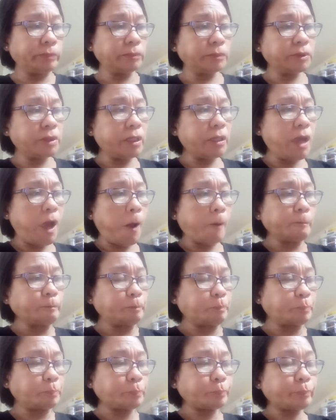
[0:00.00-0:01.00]
Kaya,
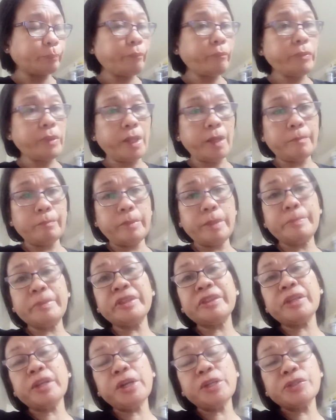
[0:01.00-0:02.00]
may
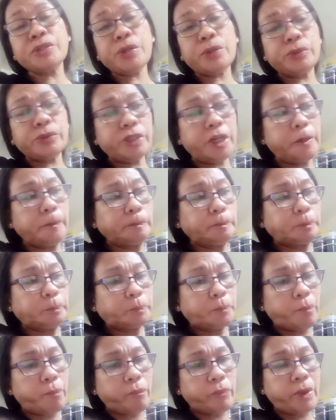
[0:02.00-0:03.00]
maintenance ako dyan.
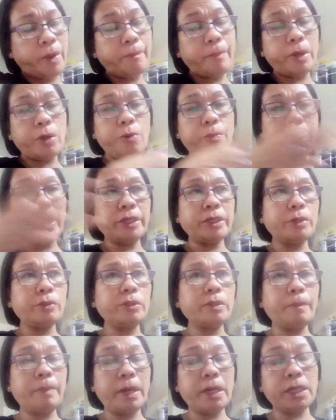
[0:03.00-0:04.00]
Pag kumain ako
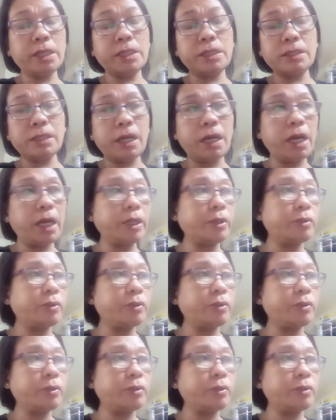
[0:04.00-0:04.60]
na parang hindi sangayon